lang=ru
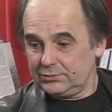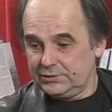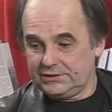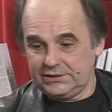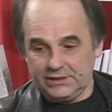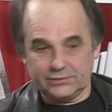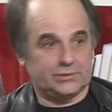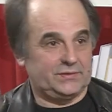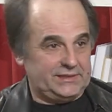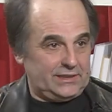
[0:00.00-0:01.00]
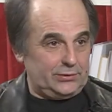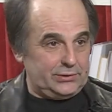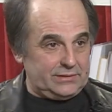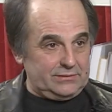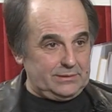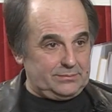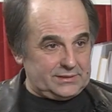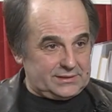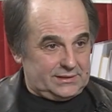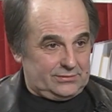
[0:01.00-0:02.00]
то есть сейчас уже все ключевые
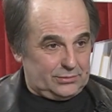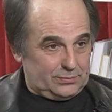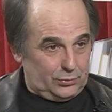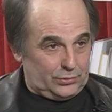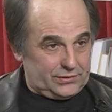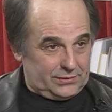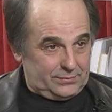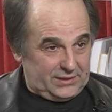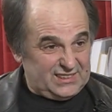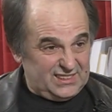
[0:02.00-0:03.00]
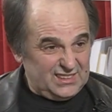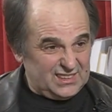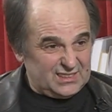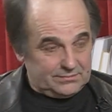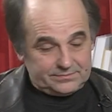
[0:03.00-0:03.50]
посты вот под президентом,